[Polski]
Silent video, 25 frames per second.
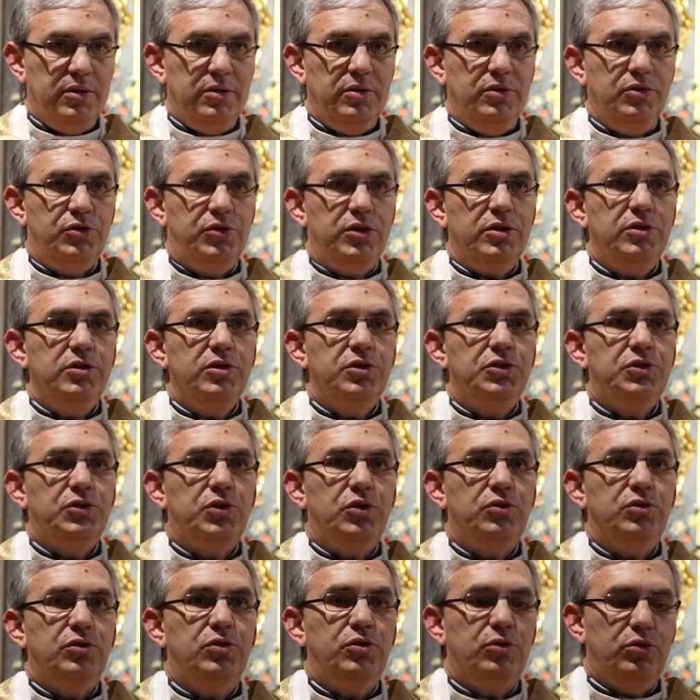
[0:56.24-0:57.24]
Z jednej
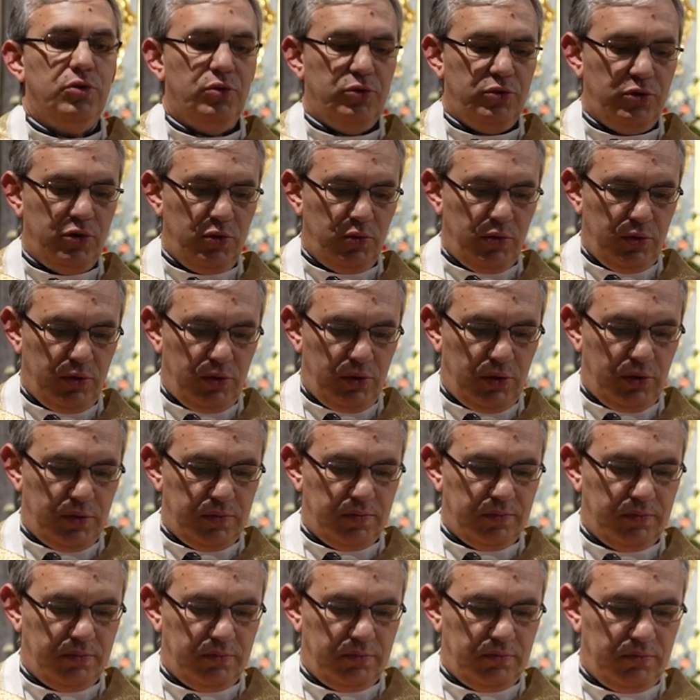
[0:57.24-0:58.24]
strony dochodziło do
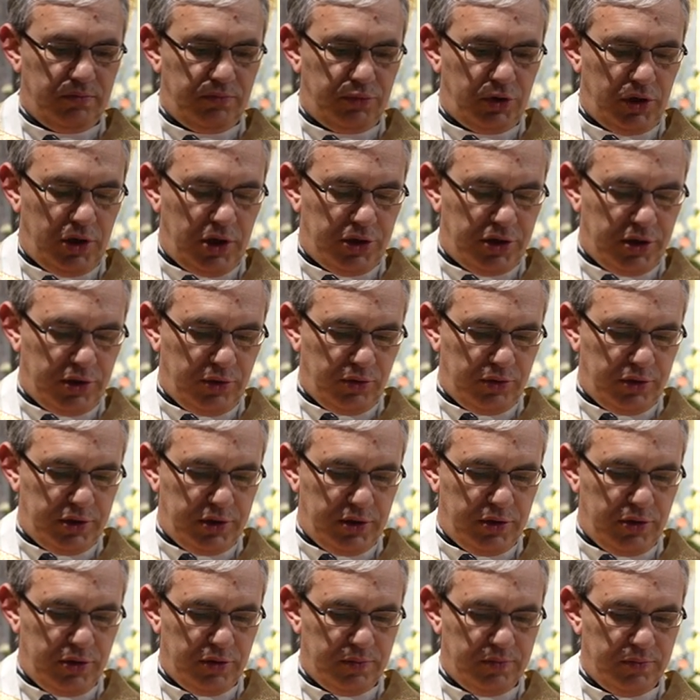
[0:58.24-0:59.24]

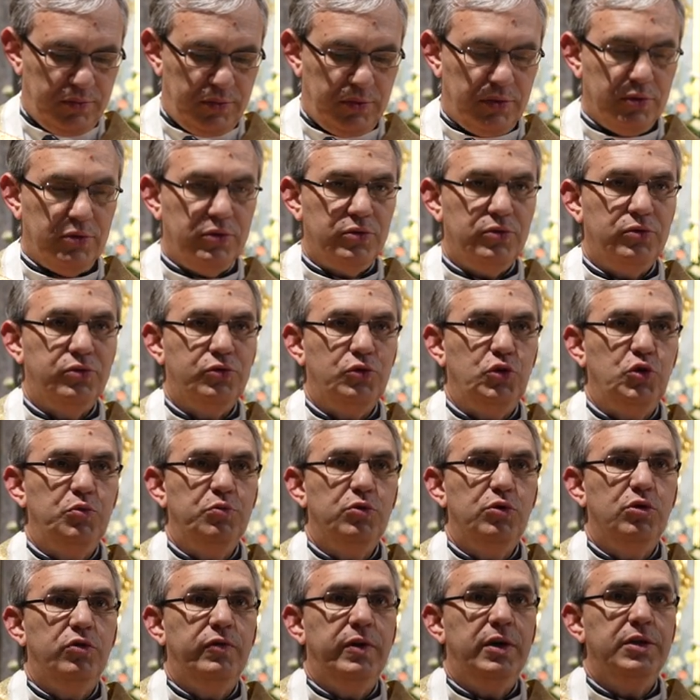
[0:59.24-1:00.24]
przerażającego
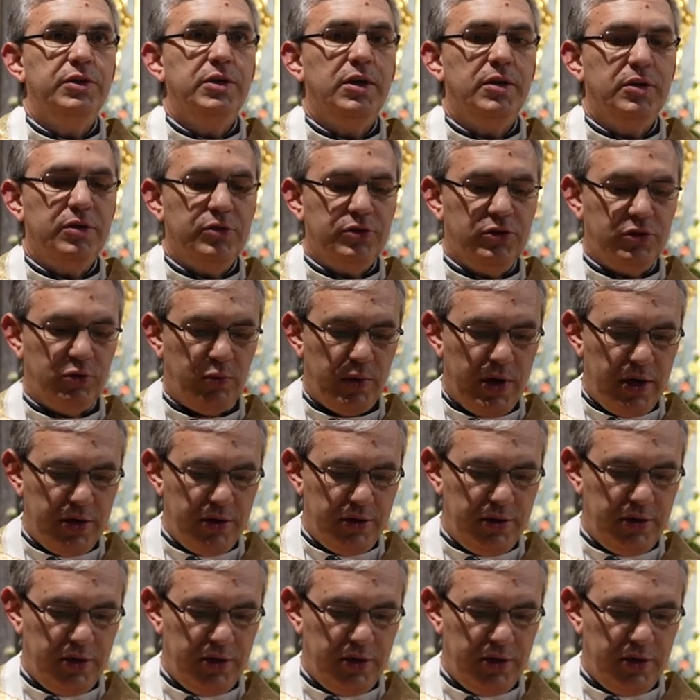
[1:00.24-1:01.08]
skumulowania zła i